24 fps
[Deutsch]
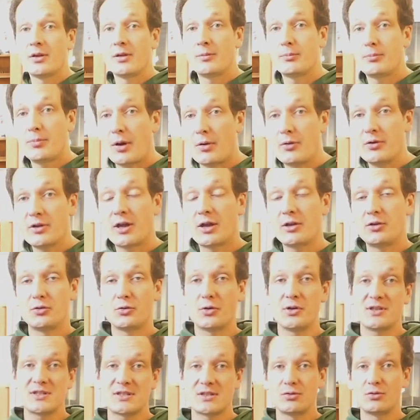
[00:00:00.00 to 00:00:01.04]
Baujahr
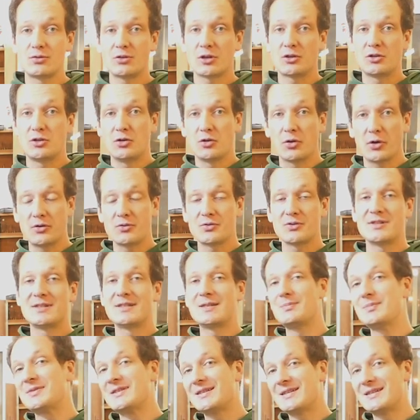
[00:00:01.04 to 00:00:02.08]

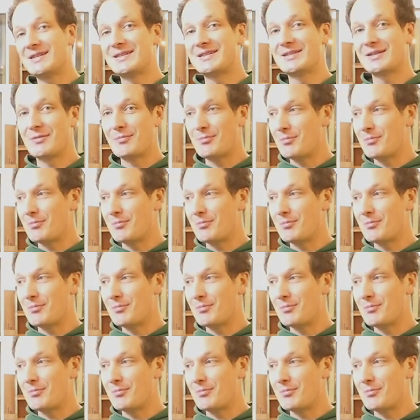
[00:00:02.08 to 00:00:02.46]
1979,